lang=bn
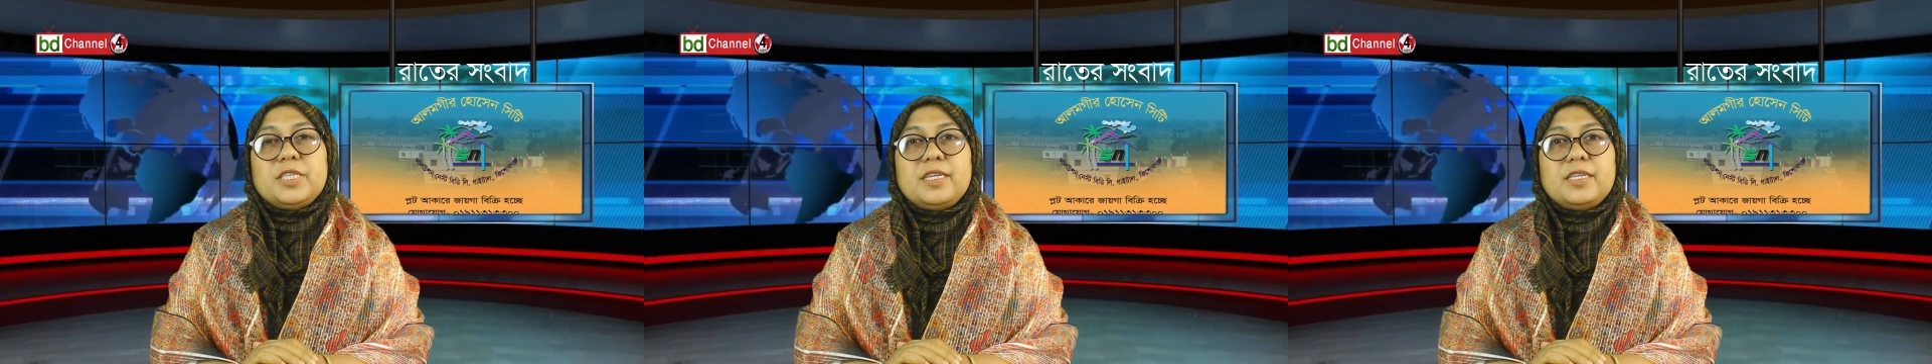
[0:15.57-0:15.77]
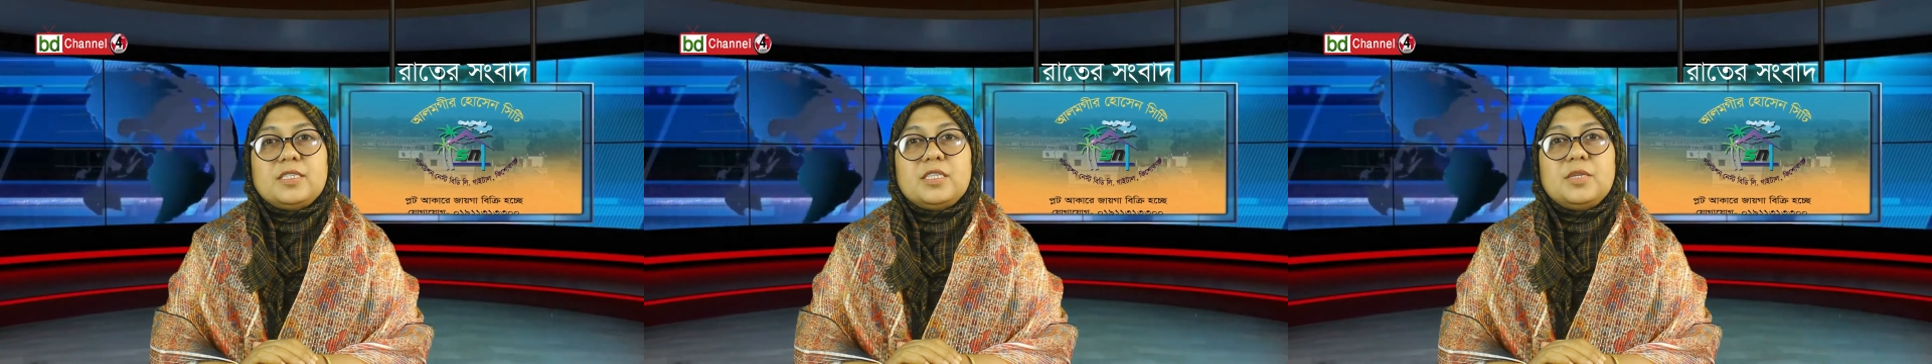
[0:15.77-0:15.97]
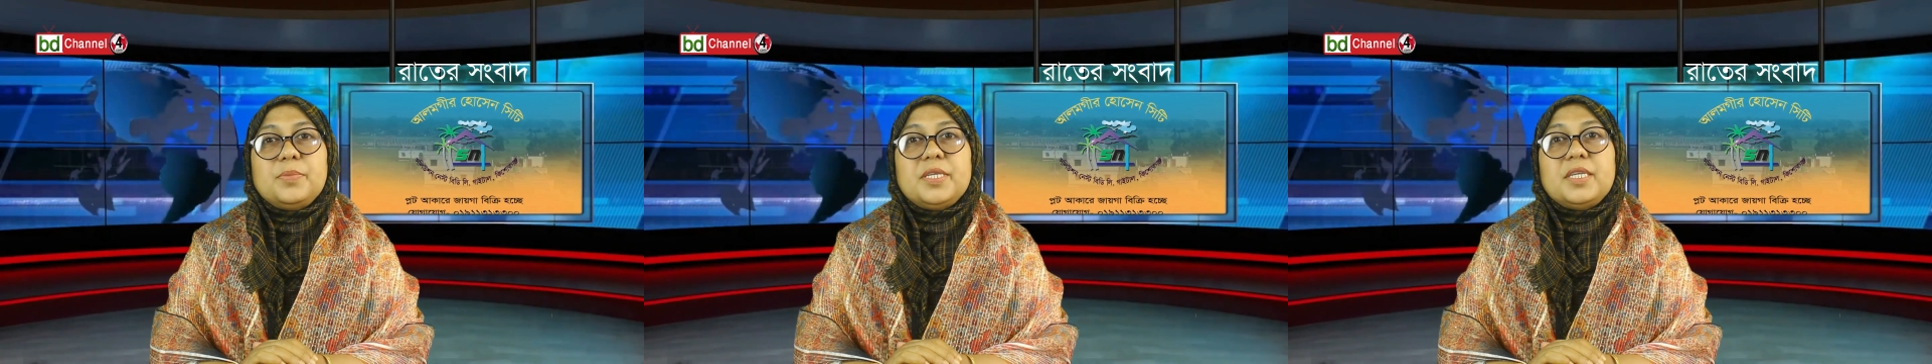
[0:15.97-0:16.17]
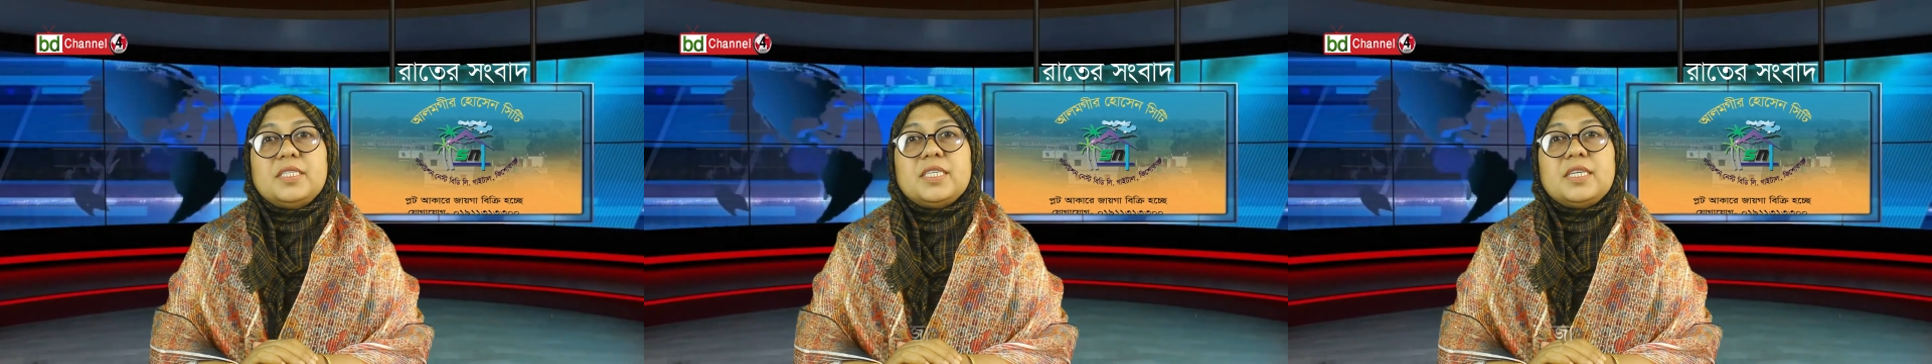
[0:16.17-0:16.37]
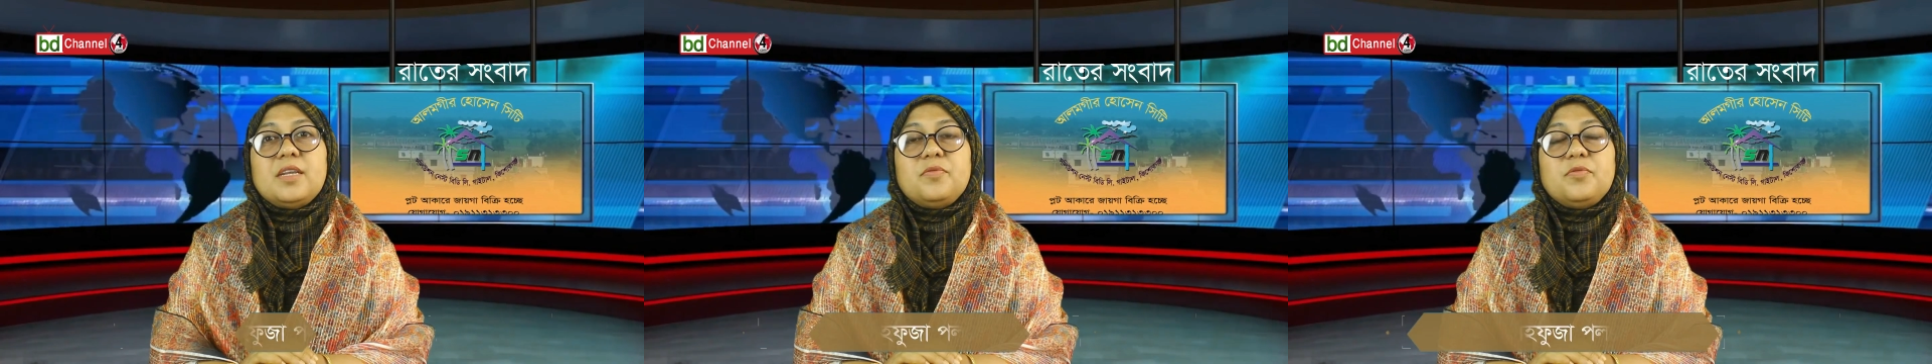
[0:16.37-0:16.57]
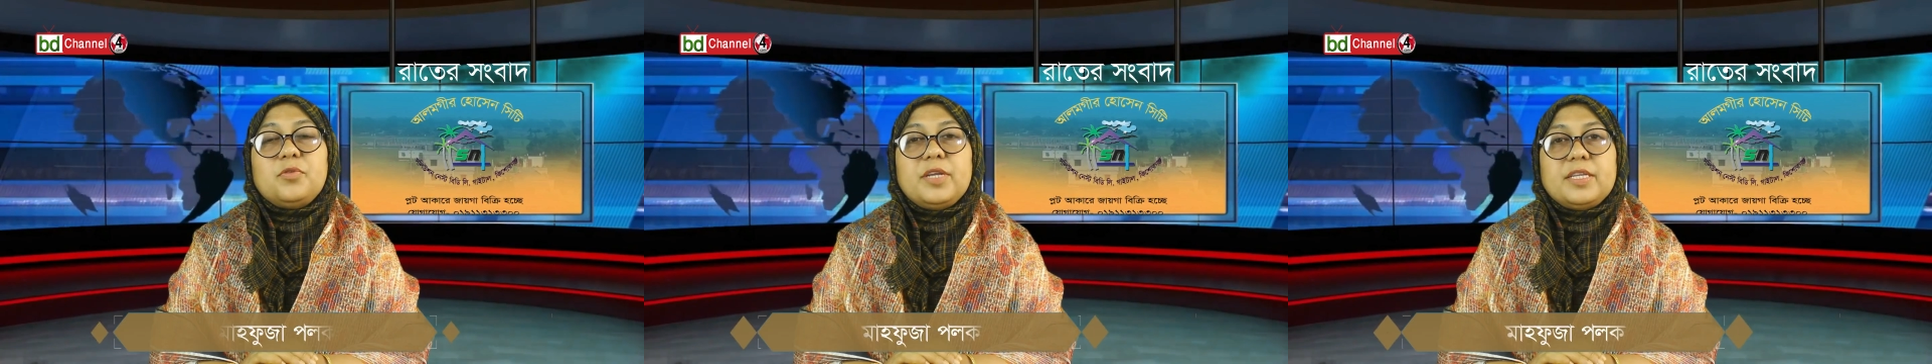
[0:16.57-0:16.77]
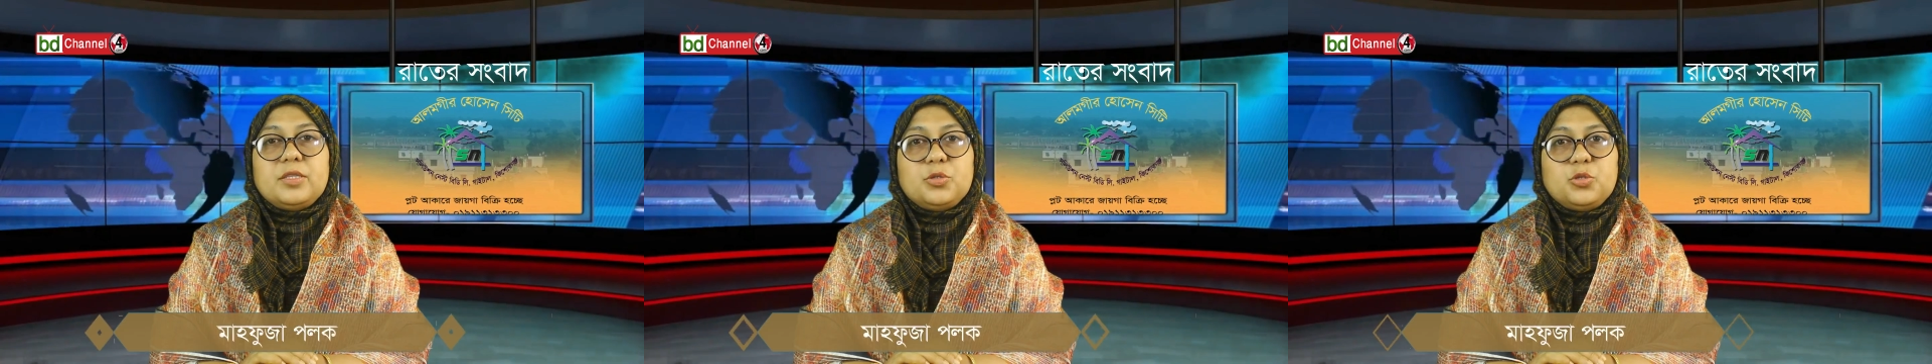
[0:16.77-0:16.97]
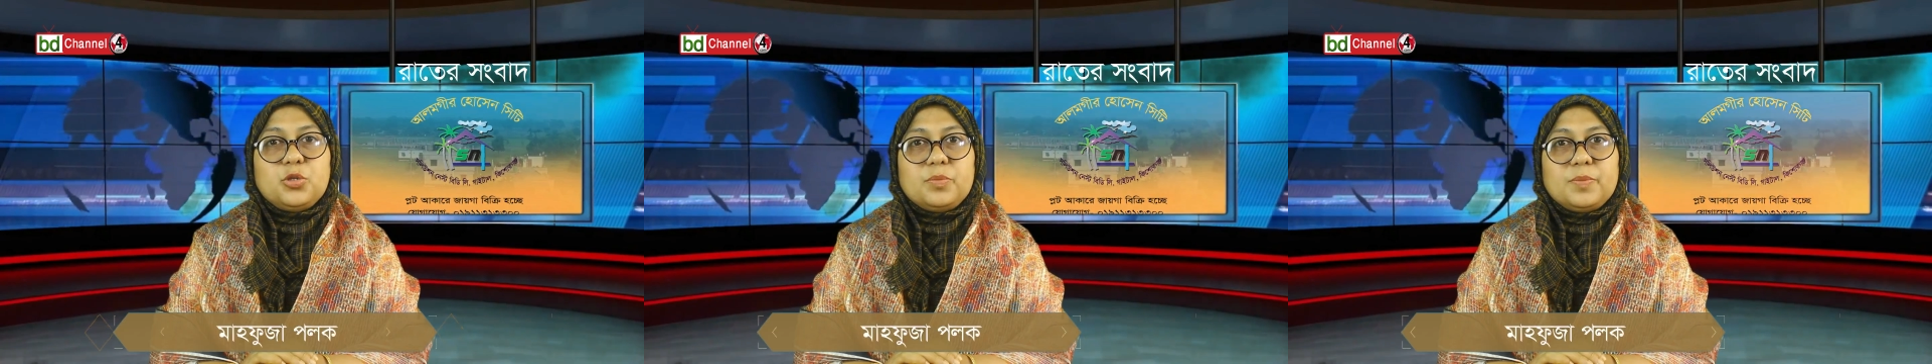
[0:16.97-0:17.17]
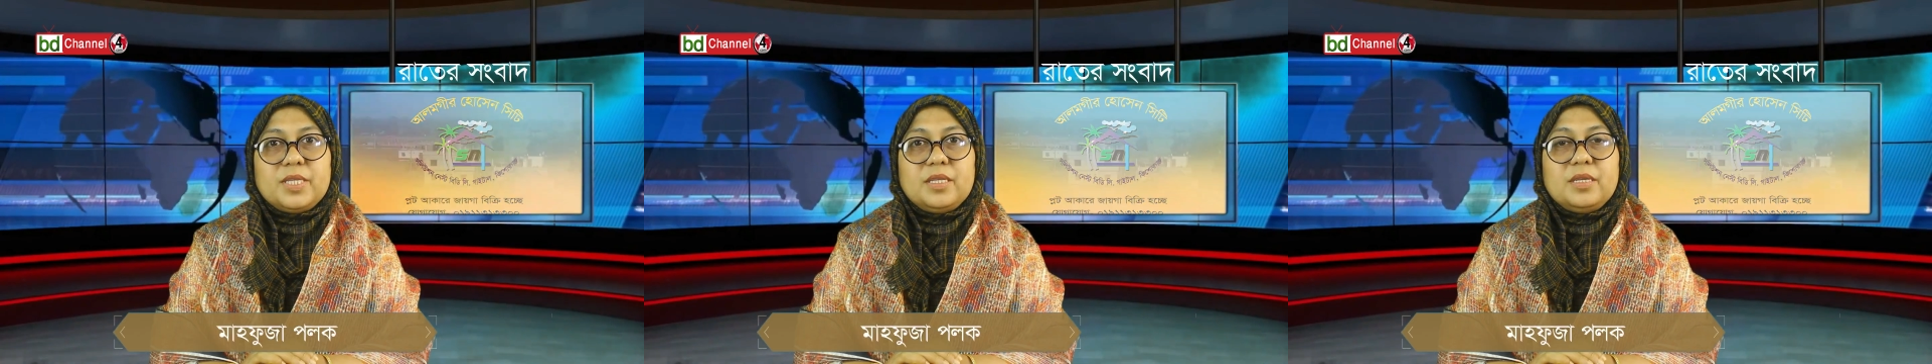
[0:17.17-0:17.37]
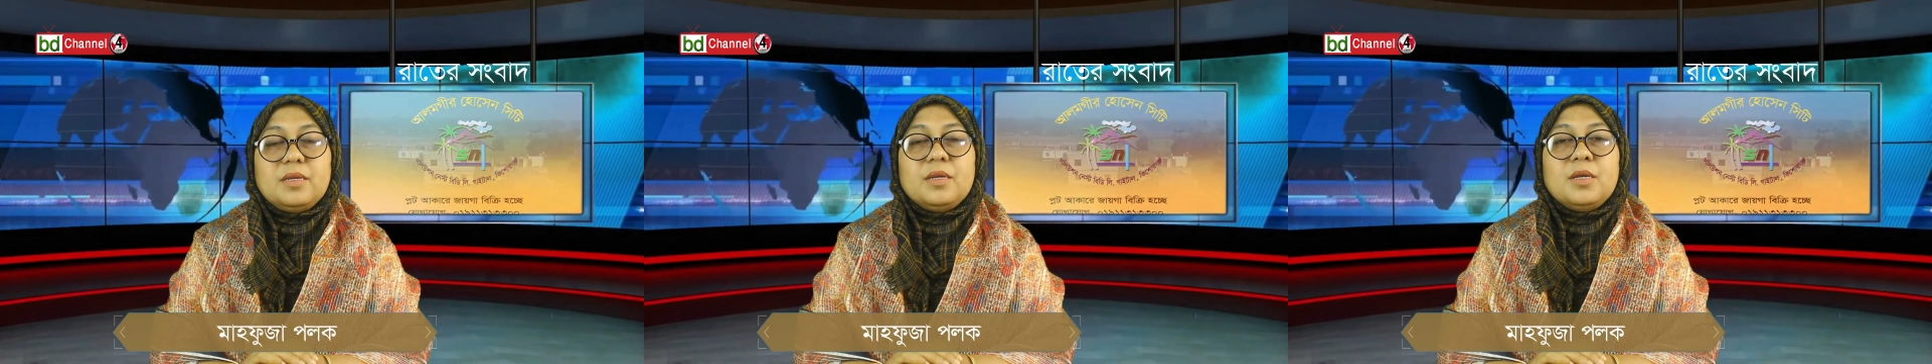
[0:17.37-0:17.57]
জানাচ্ছি বিডি চ্যানেল ফোর রাতের
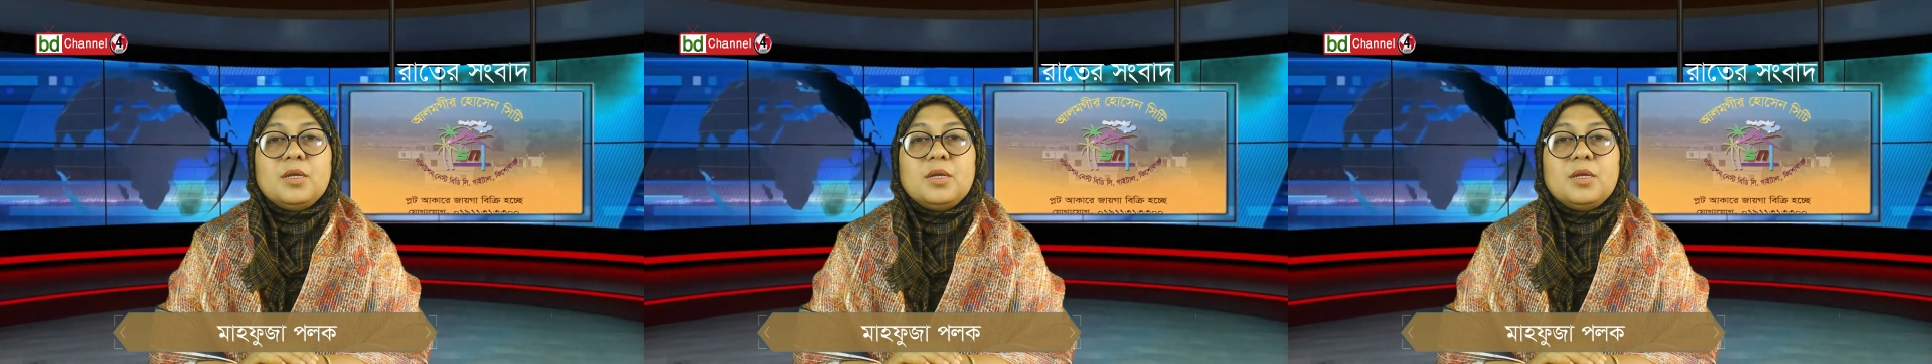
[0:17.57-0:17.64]
সংবাদে